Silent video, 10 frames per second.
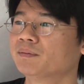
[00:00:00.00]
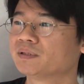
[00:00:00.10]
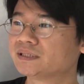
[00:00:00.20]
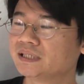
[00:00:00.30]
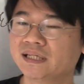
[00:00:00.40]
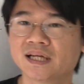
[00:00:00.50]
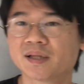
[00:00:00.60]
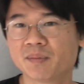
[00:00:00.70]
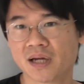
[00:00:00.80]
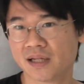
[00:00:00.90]
まあ、自然に
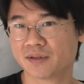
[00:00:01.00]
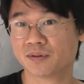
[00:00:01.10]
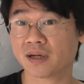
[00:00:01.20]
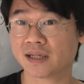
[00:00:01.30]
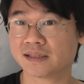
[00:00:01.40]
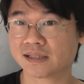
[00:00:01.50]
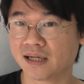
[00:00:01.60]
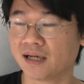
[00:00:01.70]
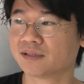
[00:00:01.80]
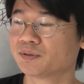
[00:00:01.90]
頭に入ってくるわけです
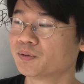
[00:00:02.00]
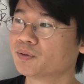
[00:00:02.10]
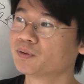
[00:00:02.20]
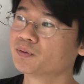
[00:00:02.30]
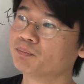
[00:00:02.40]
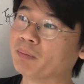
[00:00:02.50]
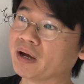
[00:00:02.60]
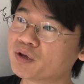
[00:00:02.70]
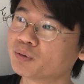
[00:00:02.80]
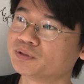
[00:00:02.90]
からそう
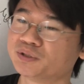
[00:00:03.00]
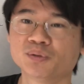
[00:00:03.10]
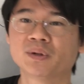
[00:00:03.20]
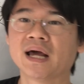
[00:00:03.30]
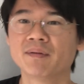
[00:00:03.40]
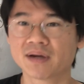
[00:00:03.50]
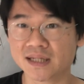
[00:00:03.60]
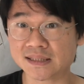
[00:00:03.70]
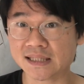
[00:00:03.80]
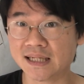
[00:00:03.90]
迷う必要はないわけ
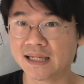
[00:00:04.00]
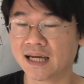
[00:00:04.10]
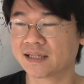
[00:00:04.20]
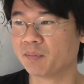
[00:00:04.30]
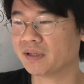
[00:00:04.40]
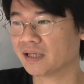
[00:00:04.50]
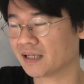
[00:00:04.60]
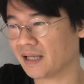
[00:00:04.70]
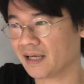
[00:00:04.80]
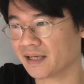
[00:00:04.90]
ですね頭の中
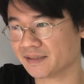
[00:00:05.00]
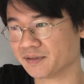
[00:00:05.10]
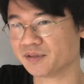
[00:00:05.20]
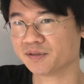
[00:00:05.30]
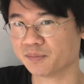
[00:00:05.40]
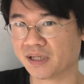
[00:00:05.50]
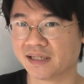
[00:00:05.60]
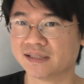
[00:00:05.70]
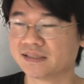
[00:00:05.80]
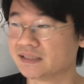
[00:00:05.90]
で変形する必要もない
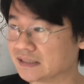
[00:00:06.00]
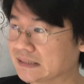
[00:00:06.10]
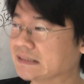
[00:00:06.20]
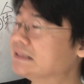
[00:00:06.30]
ですし